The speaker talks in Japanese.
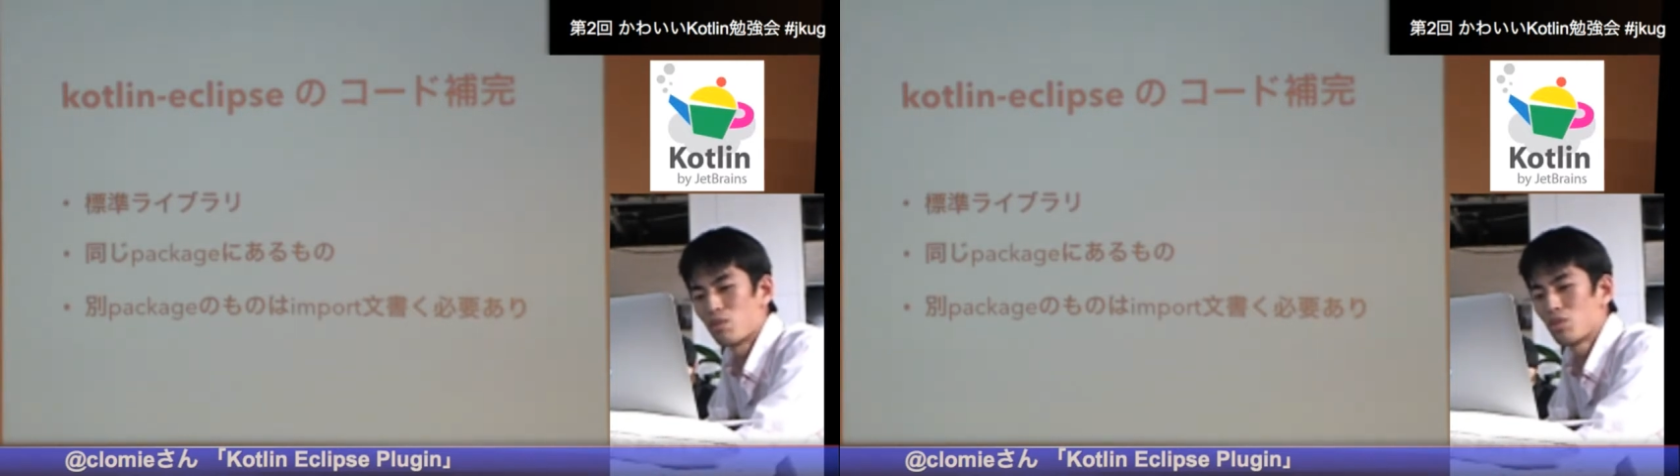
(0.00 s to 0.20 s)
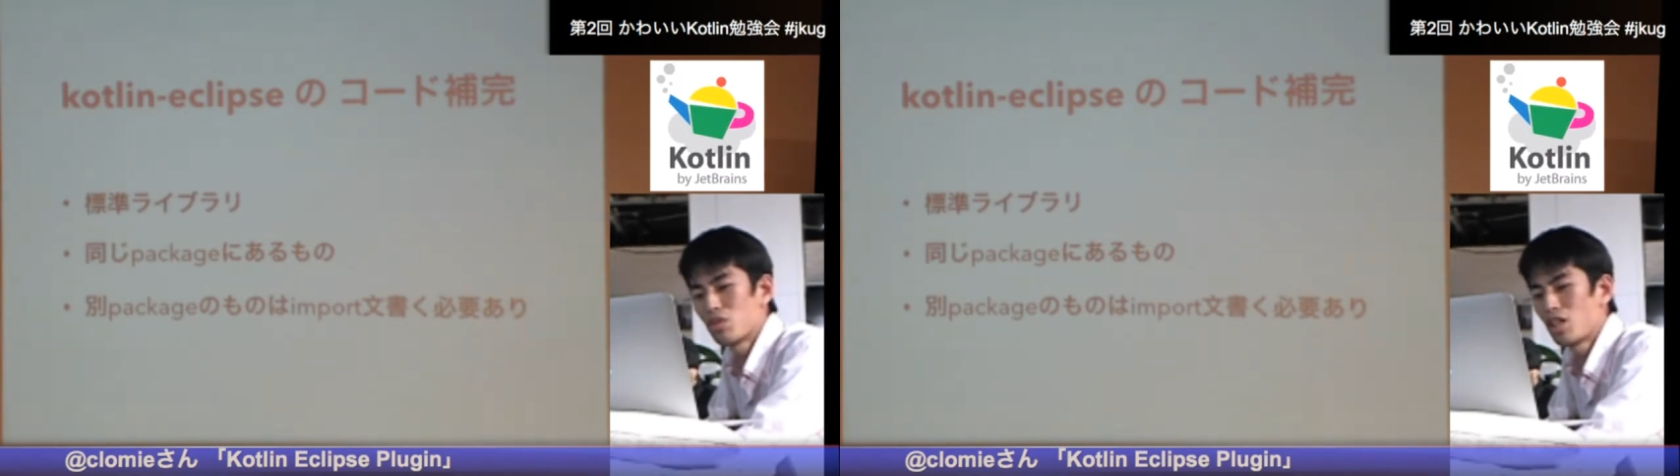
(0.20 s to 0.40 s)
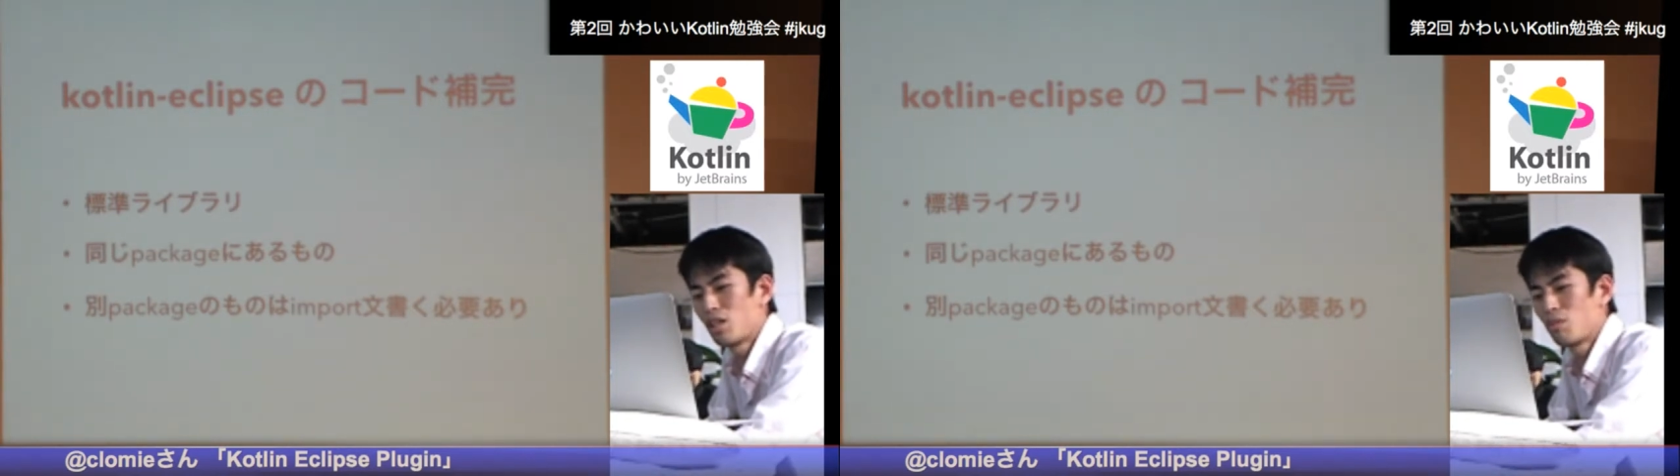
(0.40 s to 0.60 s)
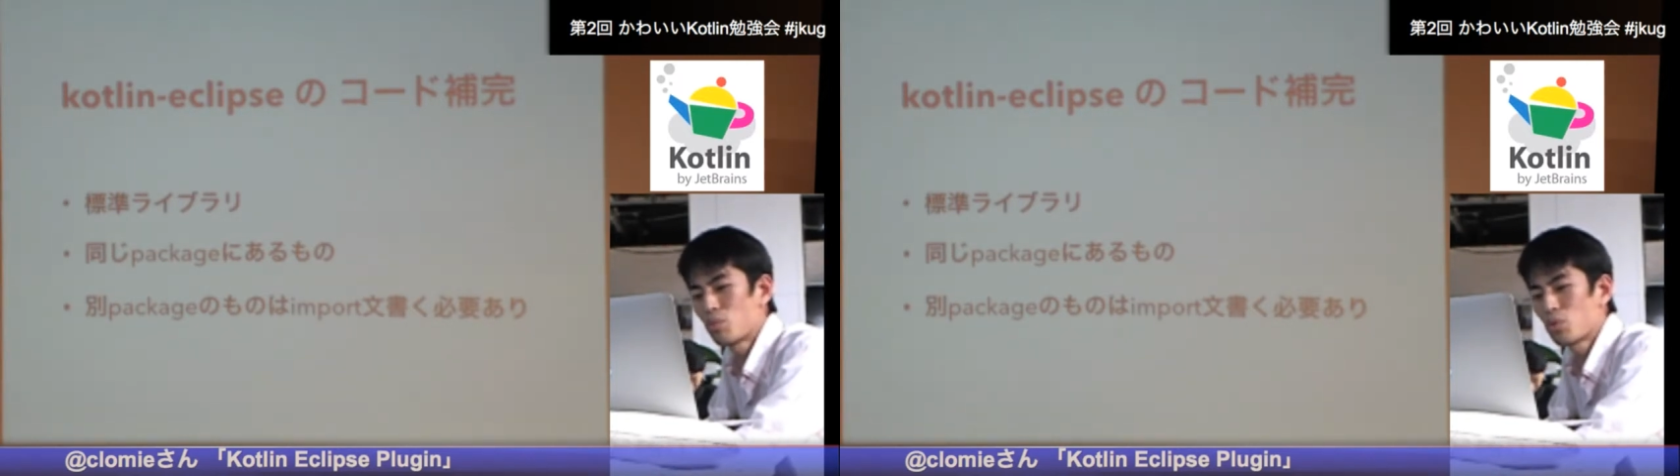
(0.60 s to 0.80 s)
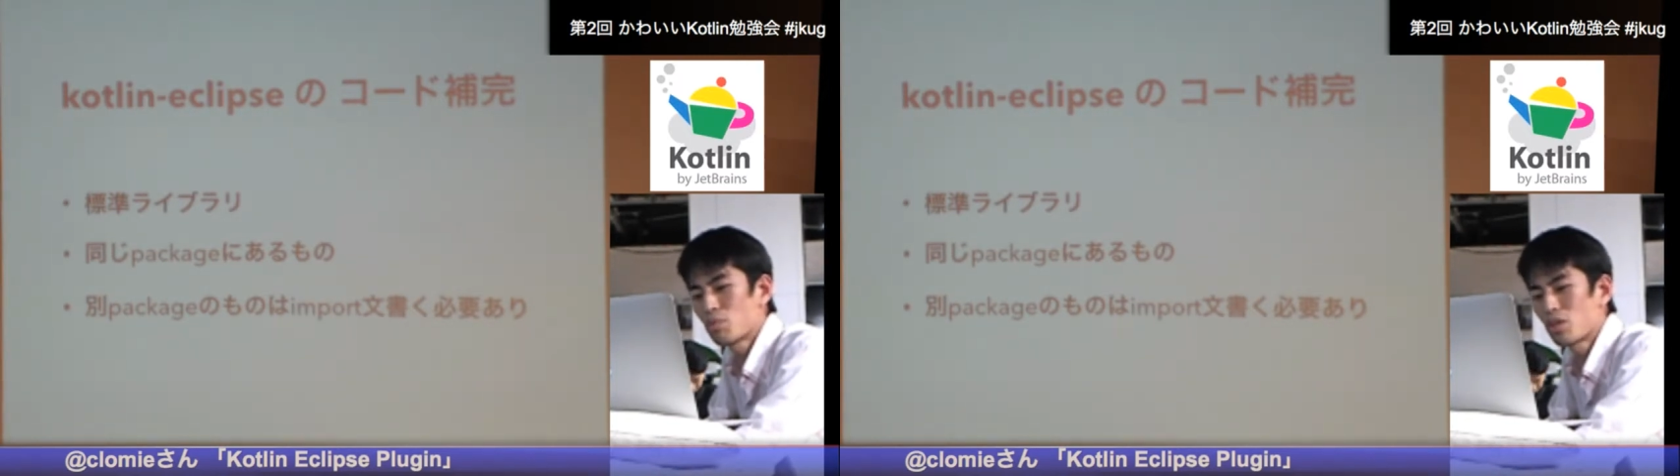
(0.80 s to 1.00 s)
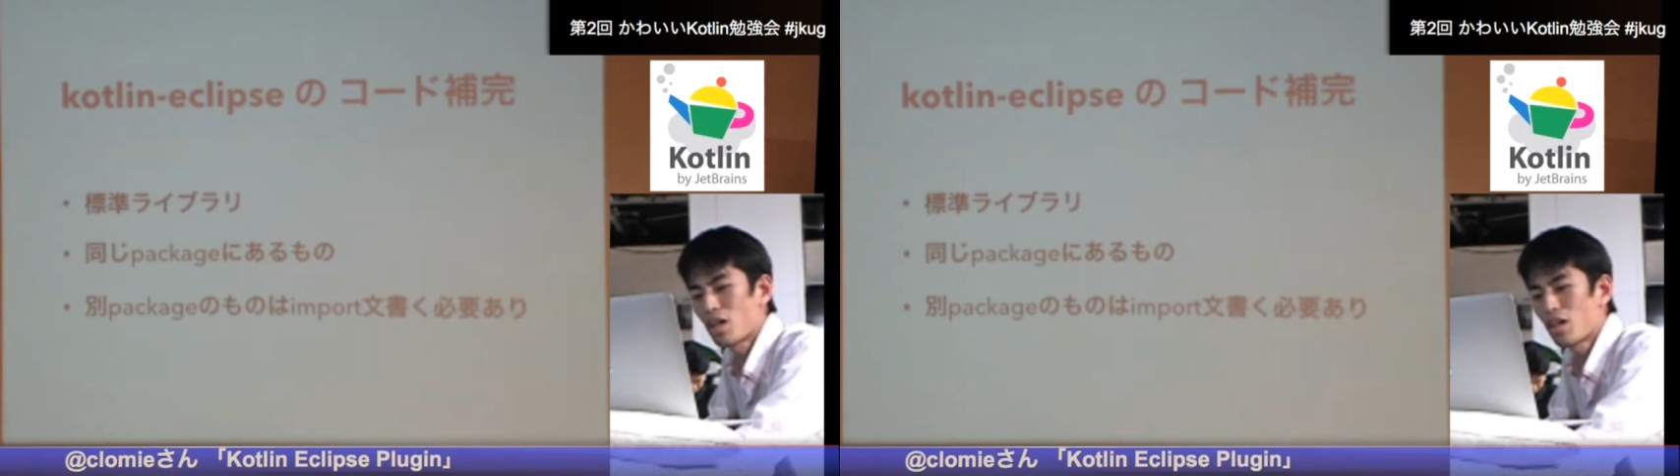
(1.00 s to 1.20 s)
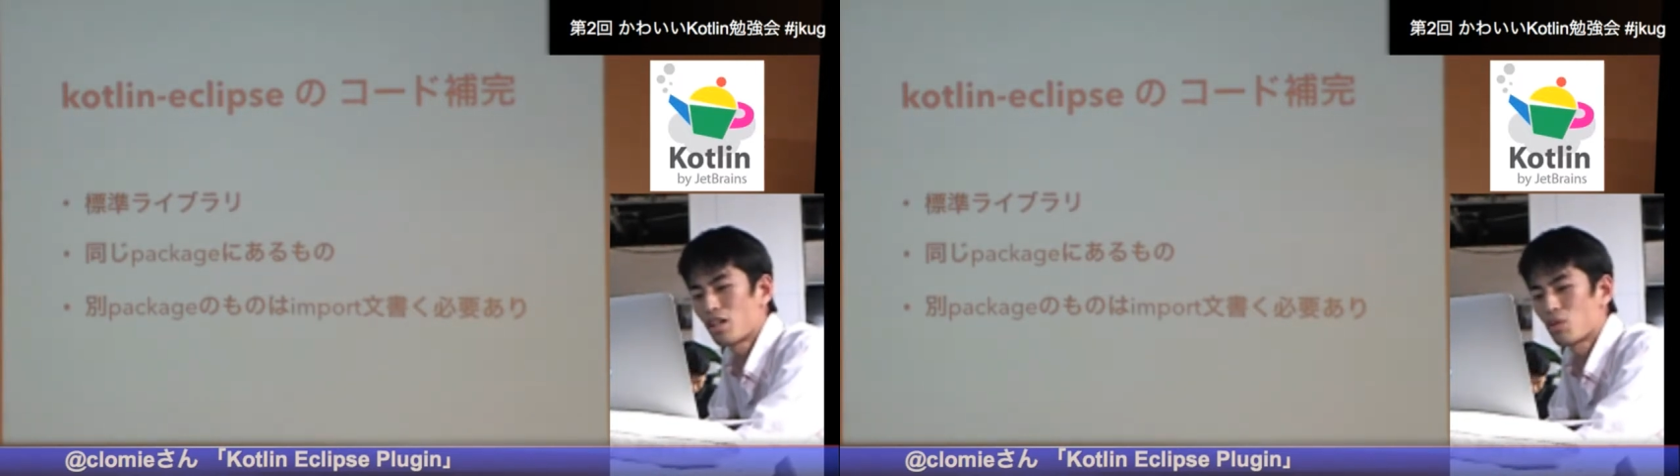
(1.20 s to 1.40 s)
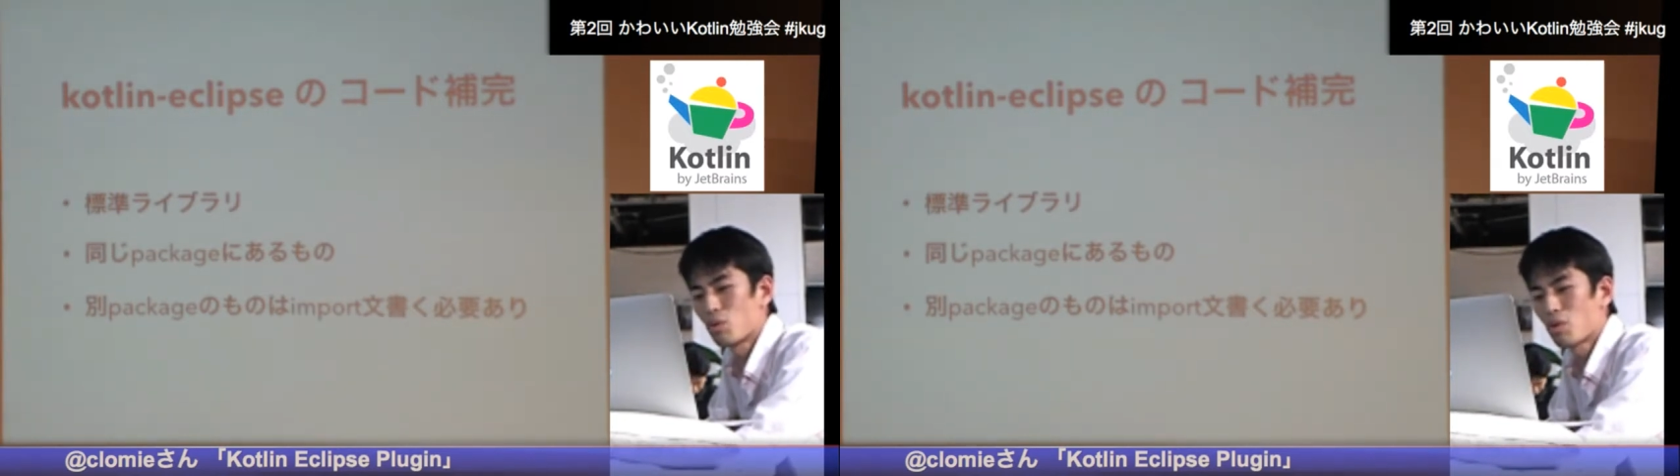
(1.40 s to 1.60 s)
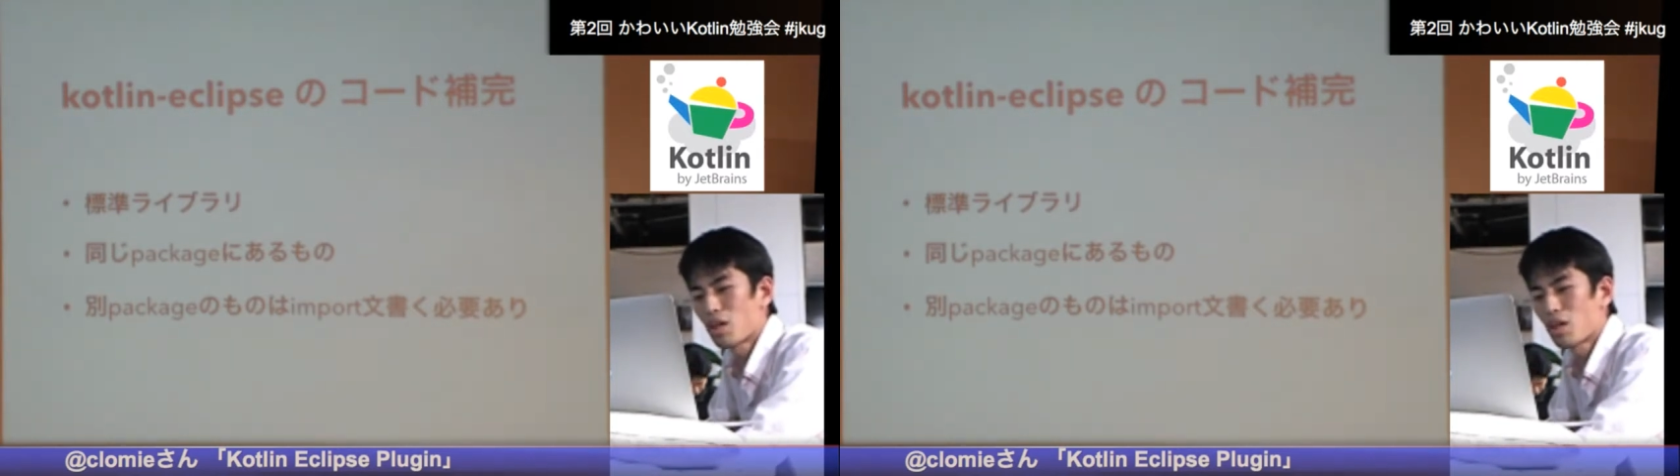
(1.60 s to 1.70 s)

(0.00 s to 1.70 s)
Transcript: 自分でインポート分書かないと